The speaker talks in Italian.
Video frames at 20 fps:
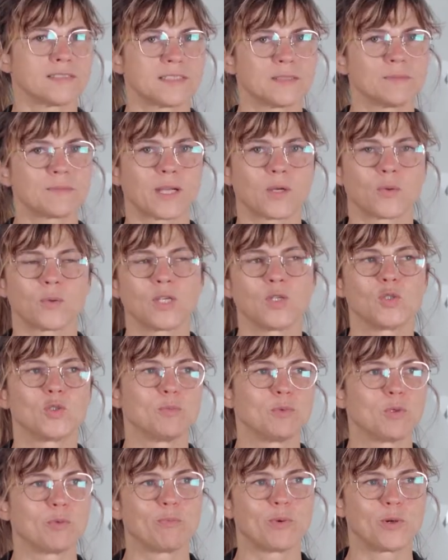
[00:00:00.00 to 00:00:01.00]
sembra quei
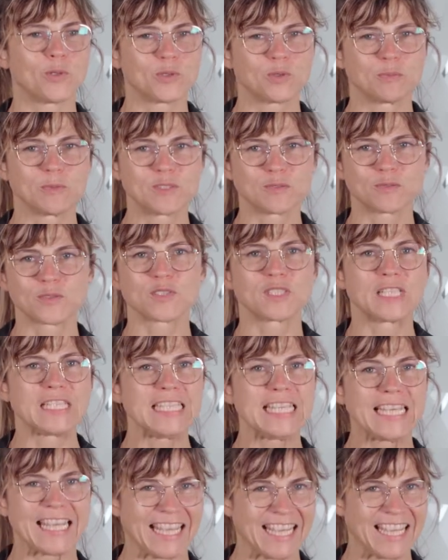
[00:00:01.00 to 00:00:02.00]
nomi un po' come se fosse
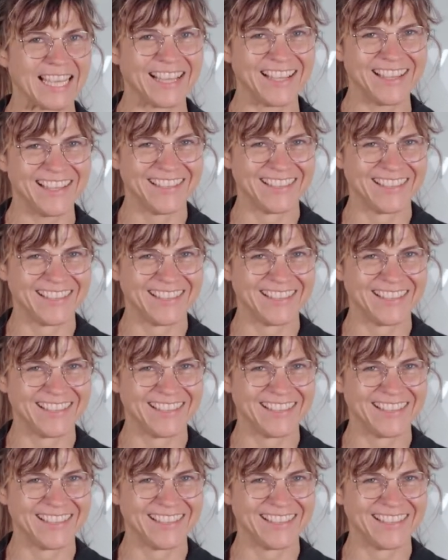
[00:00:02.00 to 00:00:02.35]
l'IKEA,